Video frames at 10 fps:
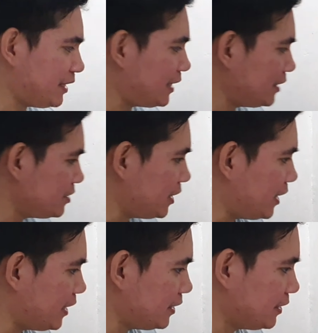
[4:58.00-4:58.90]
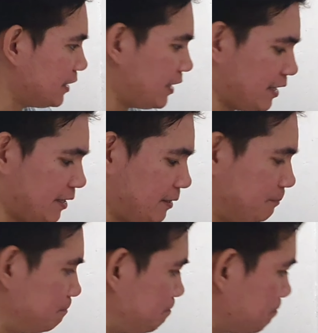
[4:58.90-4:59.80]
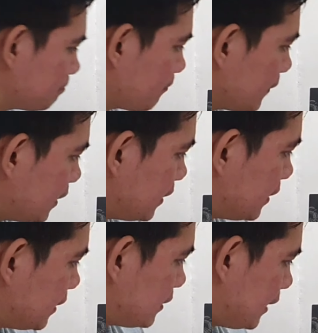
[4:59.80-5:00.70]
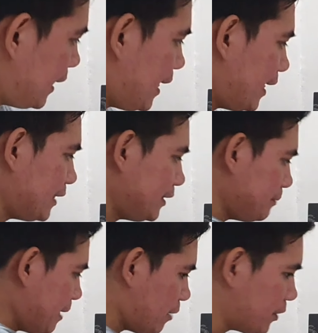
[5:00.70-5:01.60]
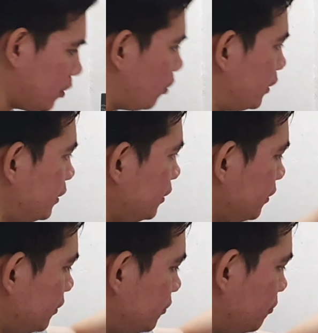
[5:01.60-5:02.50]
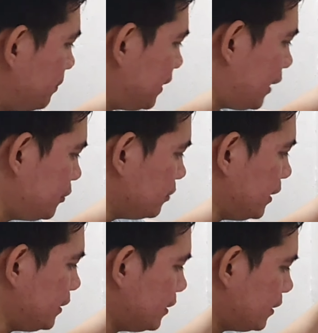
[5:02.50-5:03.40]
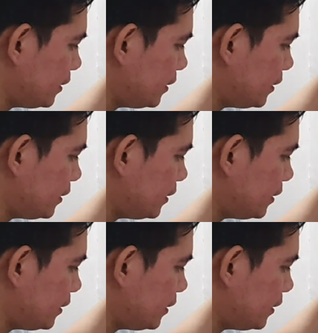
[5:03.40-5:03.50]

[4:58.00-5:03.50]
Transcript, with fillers: na natin siya. Um, kailangan natin i-power on yung pinaka-unit